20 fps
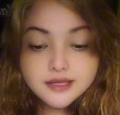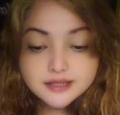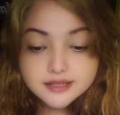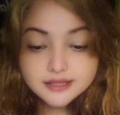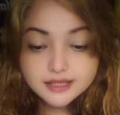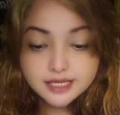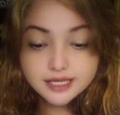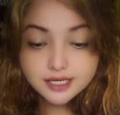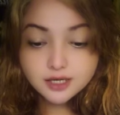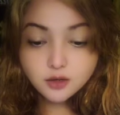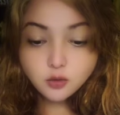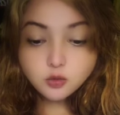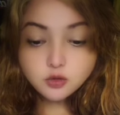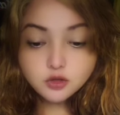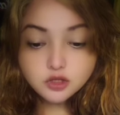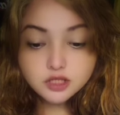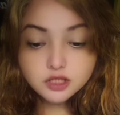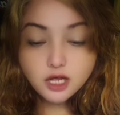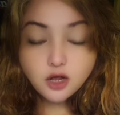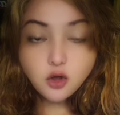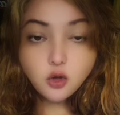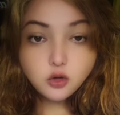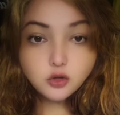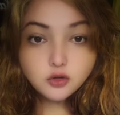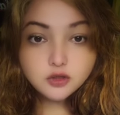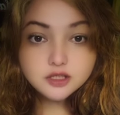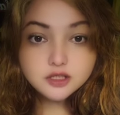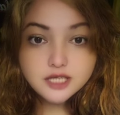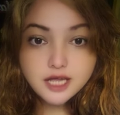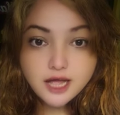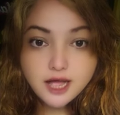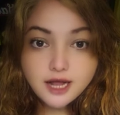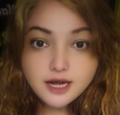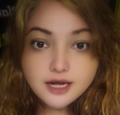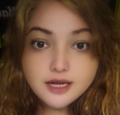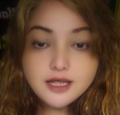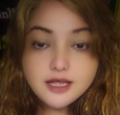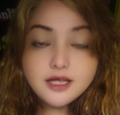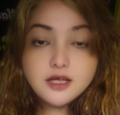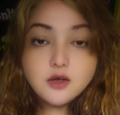Si usted conoce a
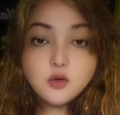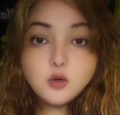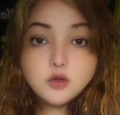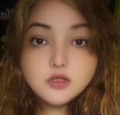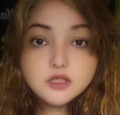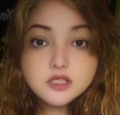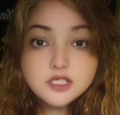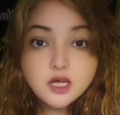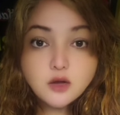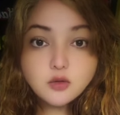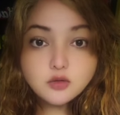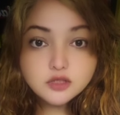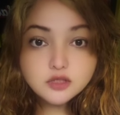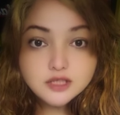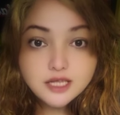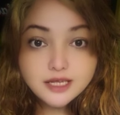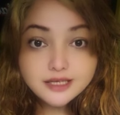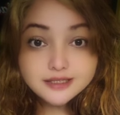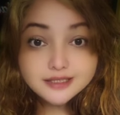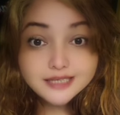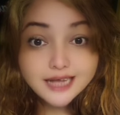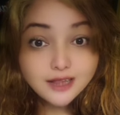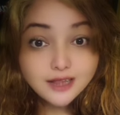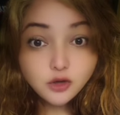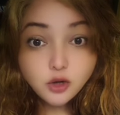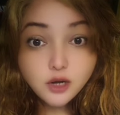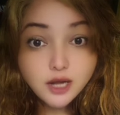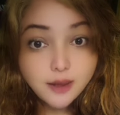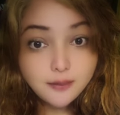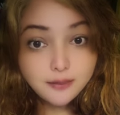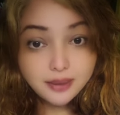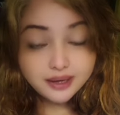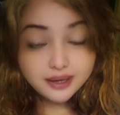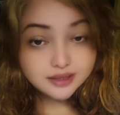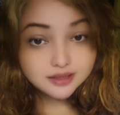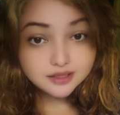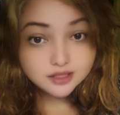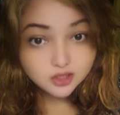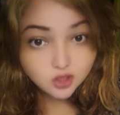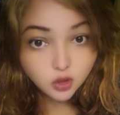alguien o si a usted ya no le
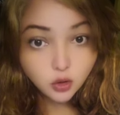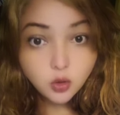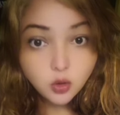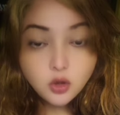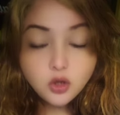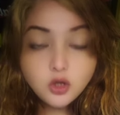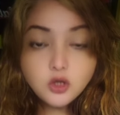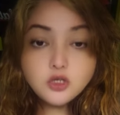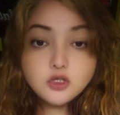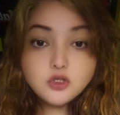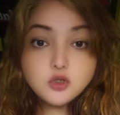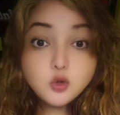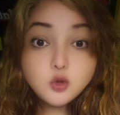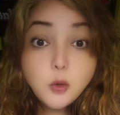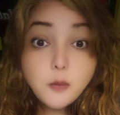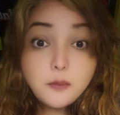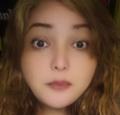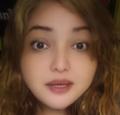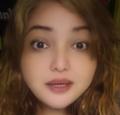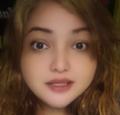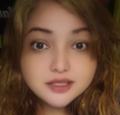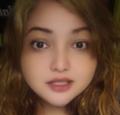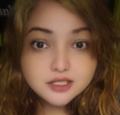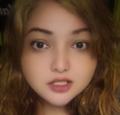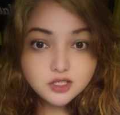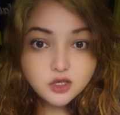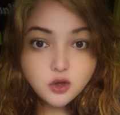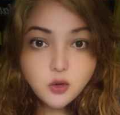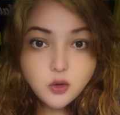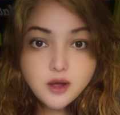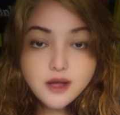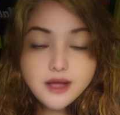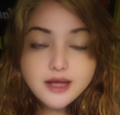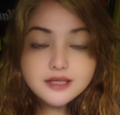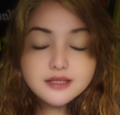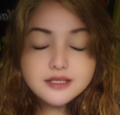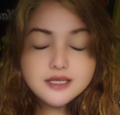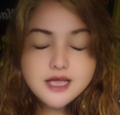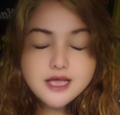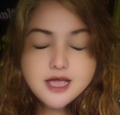apareció, su pensión
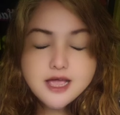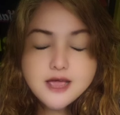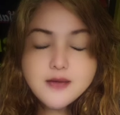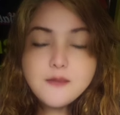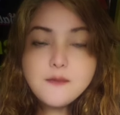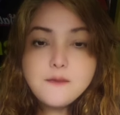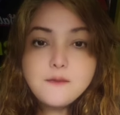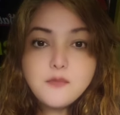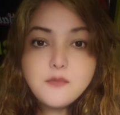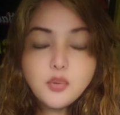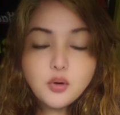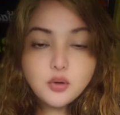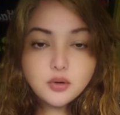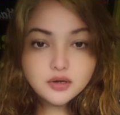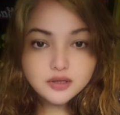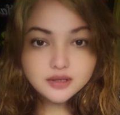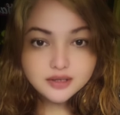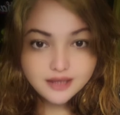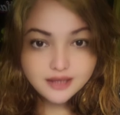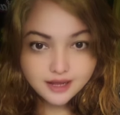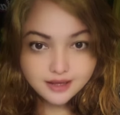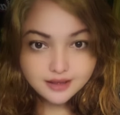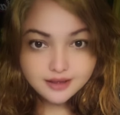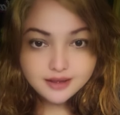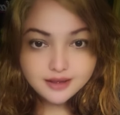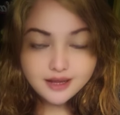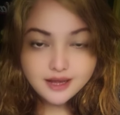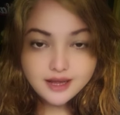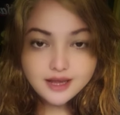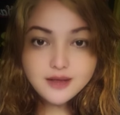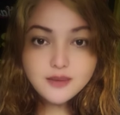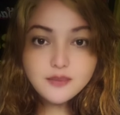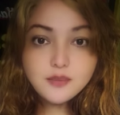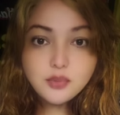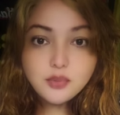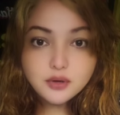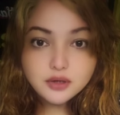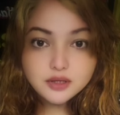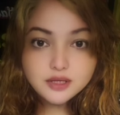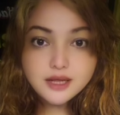es importante,
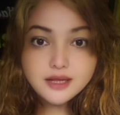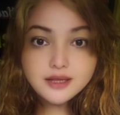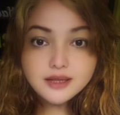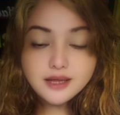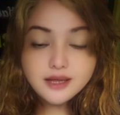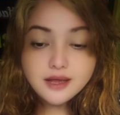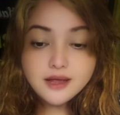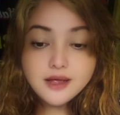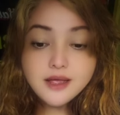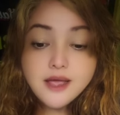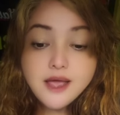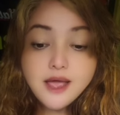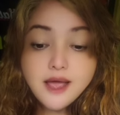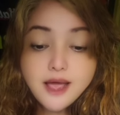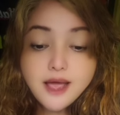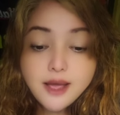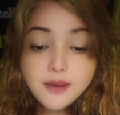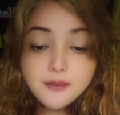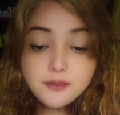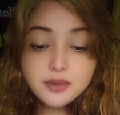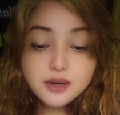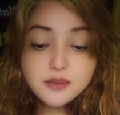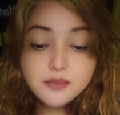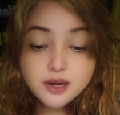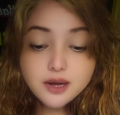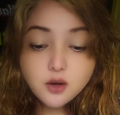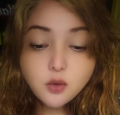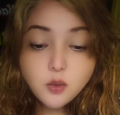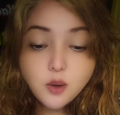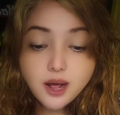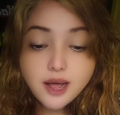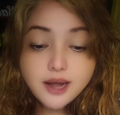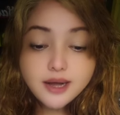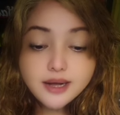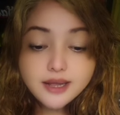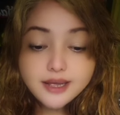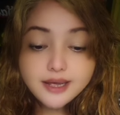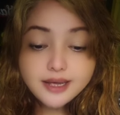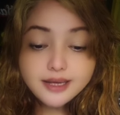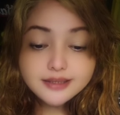importante. En primer
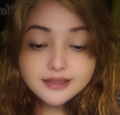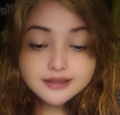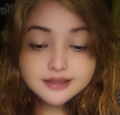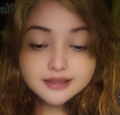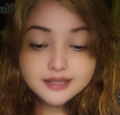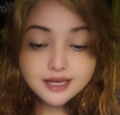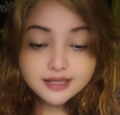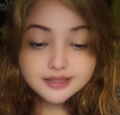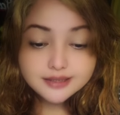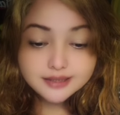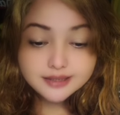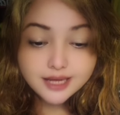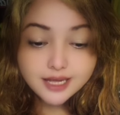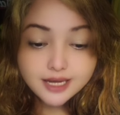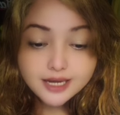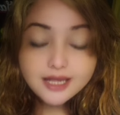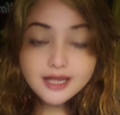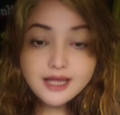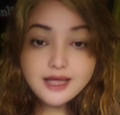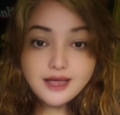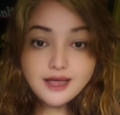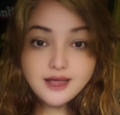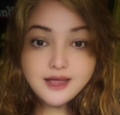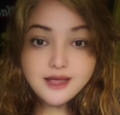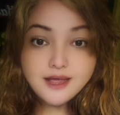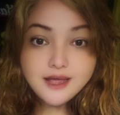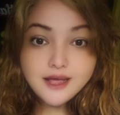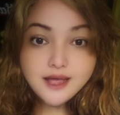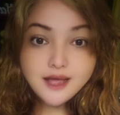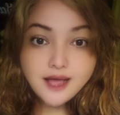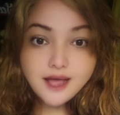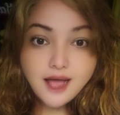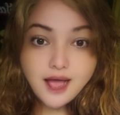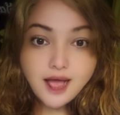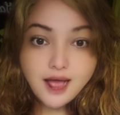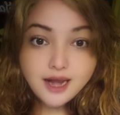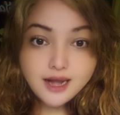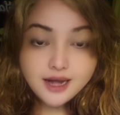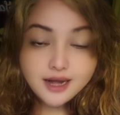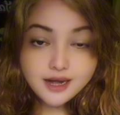lugar, que se acerque
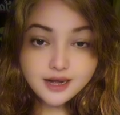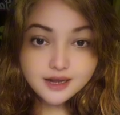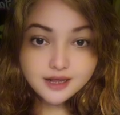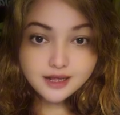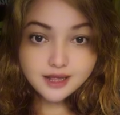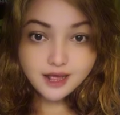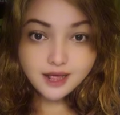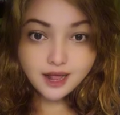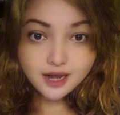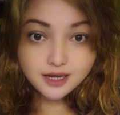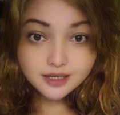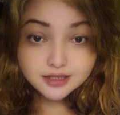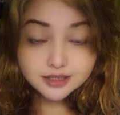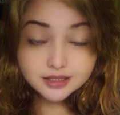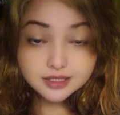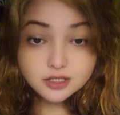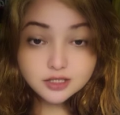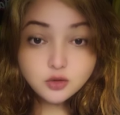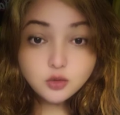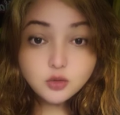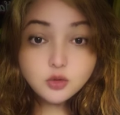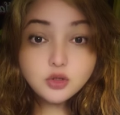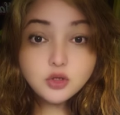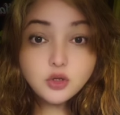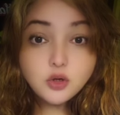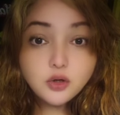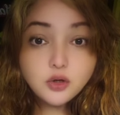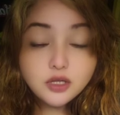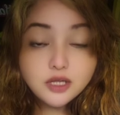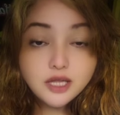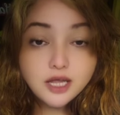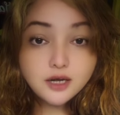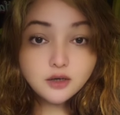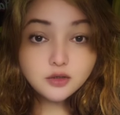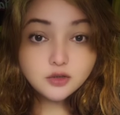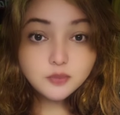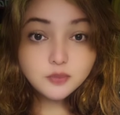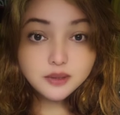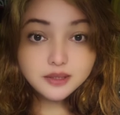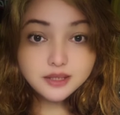al al Instituto de
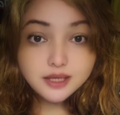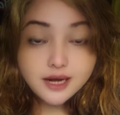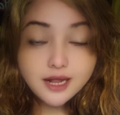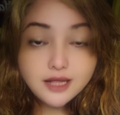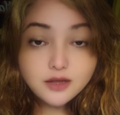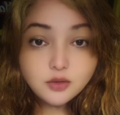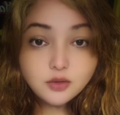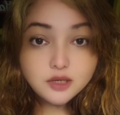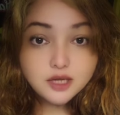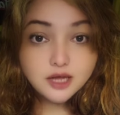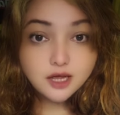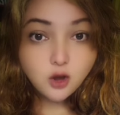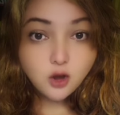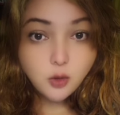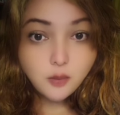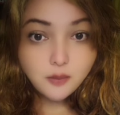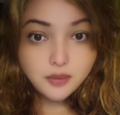los Veteranos y